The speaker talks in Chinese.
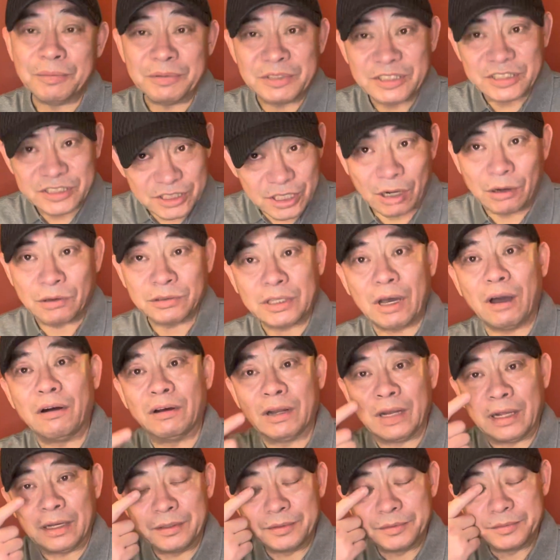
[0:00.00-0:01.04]
们找
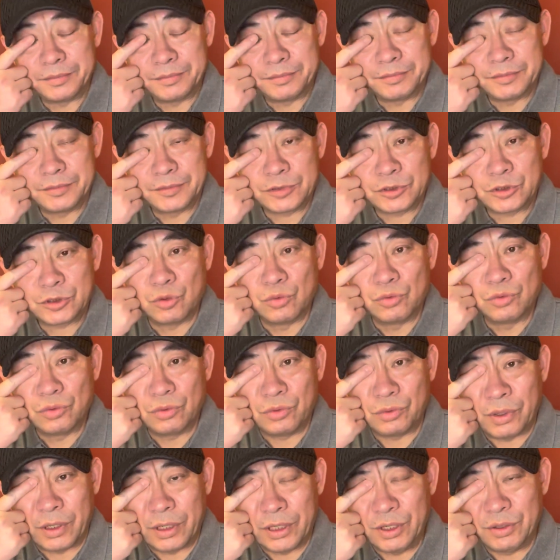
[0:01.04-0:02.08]
到了。中
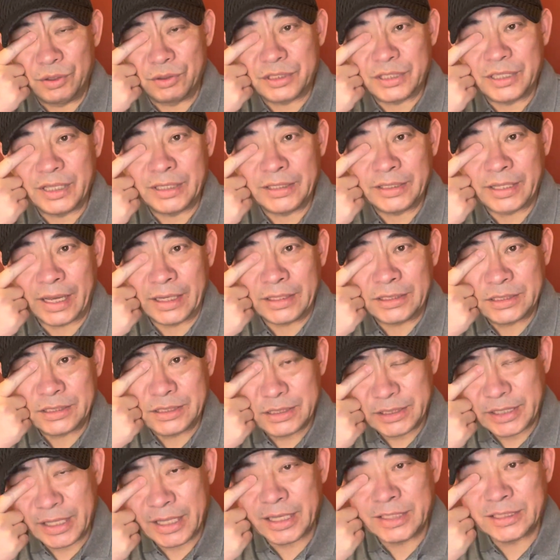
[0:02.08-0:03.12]
国六十年代、七
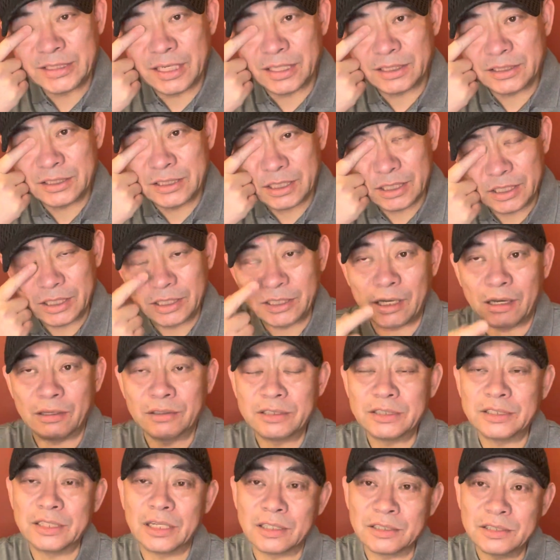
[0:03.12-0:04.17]
十年代，江青领导
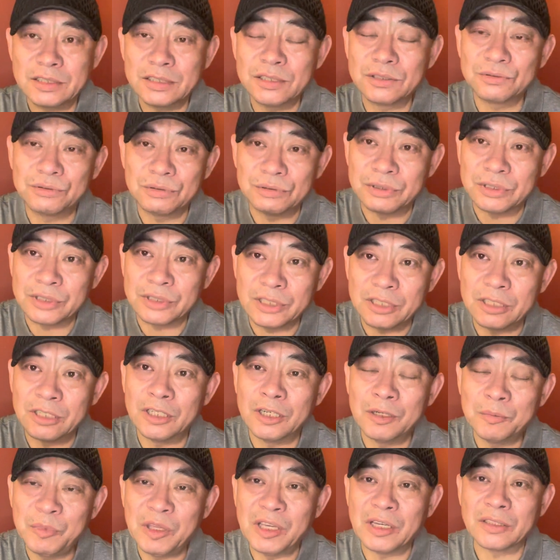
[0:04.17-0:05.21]
的这场京剧革
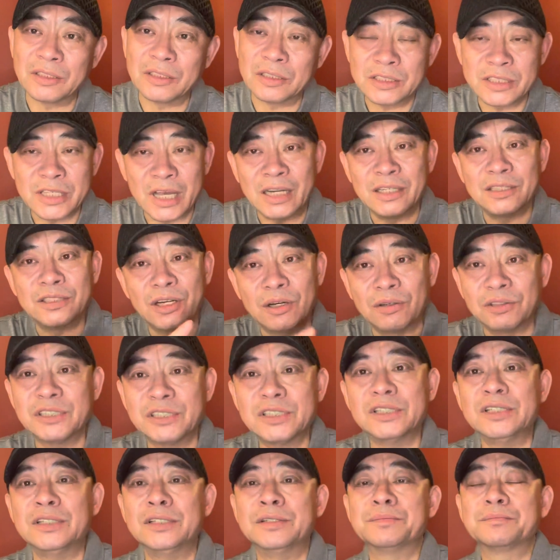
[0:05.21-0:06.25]
命的参照
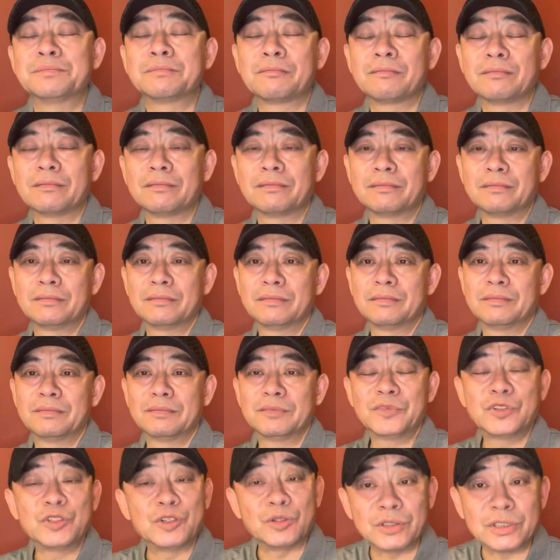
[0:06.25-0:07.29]
系，
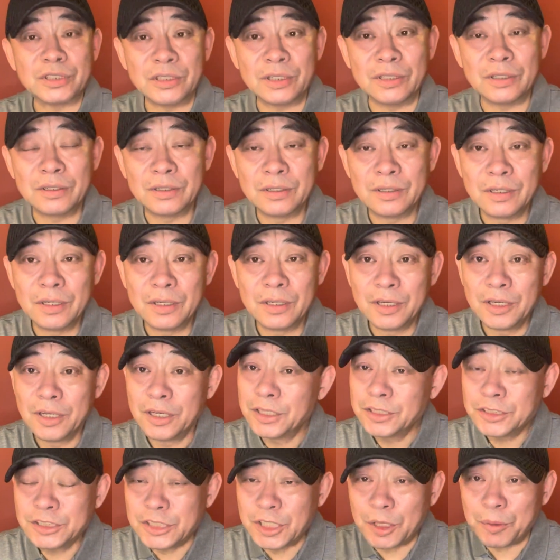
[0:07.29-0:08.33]
就是，
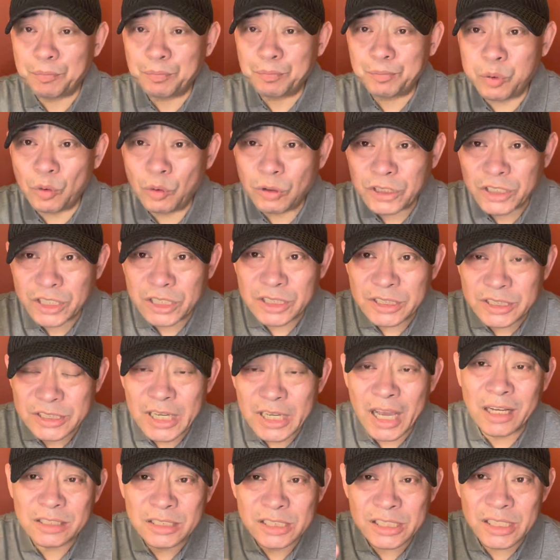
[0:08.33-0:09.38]
这不是
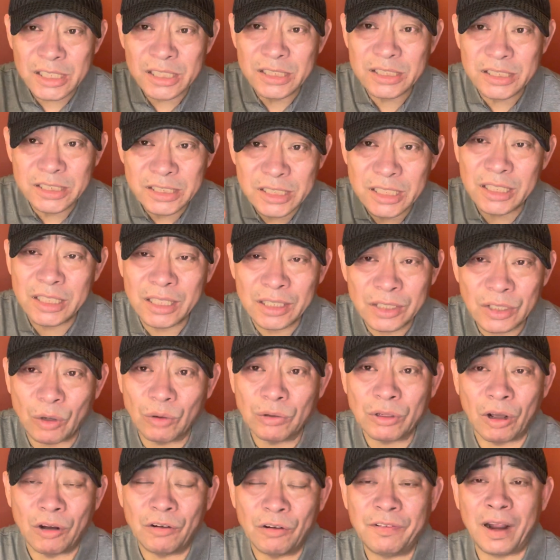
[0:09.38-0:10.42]
江青一个人头
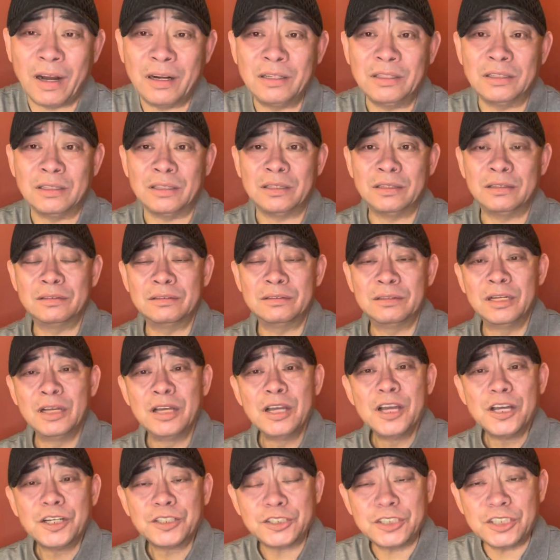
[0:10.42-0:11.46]
脑发热，
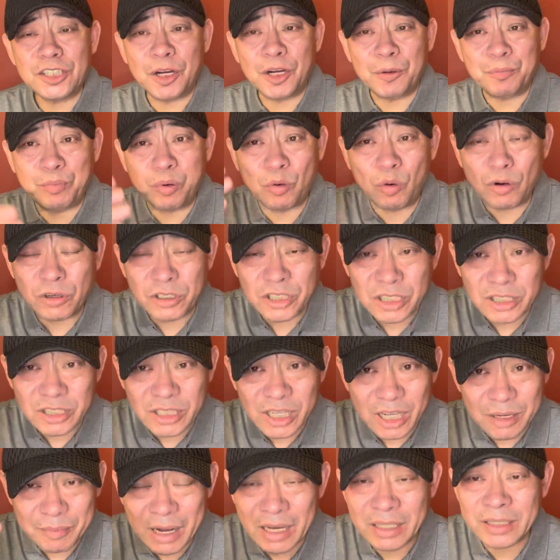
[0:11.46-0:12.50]
这不是
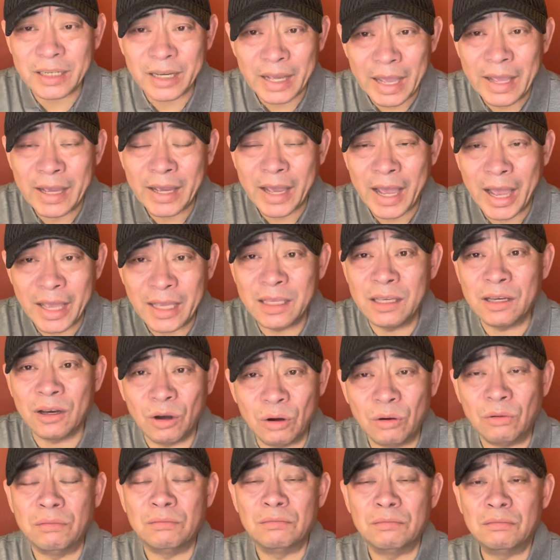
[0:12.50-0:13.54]
他妈的改开以
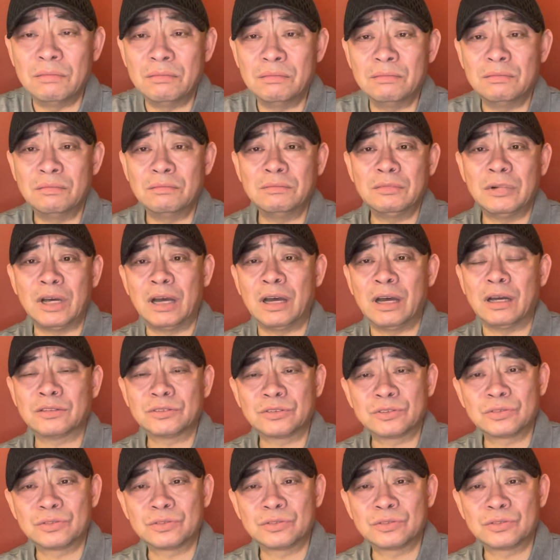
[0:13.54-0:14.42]
后啊，